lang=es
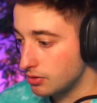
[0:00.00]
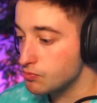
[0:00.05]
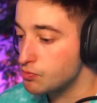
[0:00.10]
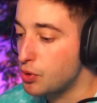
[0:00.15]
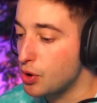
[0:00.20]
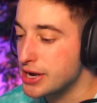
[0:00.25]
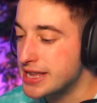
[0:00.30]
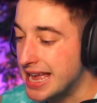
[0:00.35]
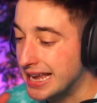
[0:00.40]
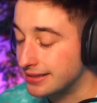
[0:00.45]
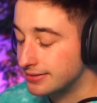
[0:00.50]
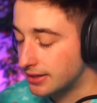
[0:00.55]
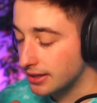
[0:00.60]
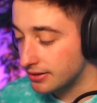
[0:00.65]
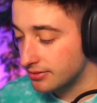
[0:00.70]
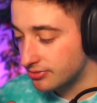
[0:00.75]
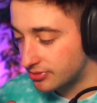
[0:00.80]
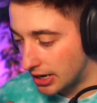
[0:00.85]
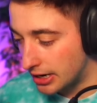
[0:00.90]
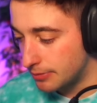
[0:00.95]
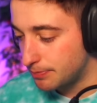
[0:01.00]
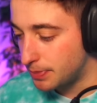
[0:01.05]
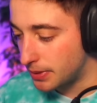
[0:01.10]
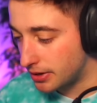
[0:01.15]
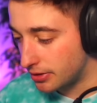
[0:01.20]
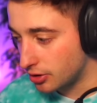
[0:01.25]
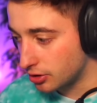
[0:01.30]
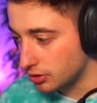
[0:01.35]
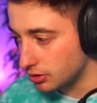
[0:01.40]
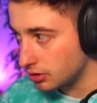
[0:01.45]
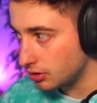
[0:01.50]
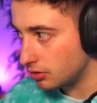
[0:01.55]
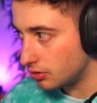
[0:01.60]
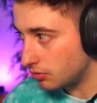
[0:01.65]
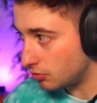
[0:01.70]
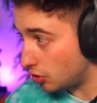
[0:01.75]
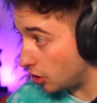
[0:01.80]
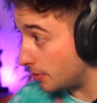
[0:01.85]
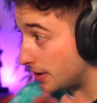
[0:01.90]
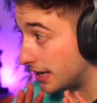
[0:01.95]
Voy a intentar, perdón.
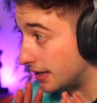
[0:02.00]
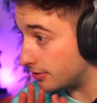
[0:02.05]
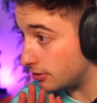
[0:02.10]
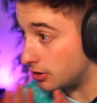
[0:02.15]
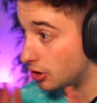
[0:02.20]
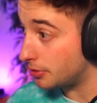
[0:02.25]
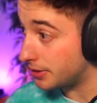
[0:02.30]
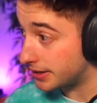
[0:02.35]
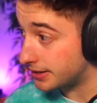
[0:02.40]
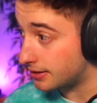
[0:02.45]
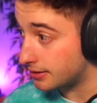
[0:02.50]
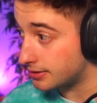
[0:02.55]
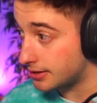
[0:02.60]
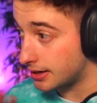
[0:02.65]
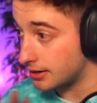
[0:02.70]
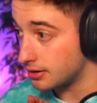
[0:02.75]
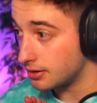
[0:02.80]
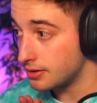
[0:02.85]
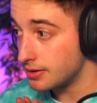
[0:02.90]
Lo voy, a intentar.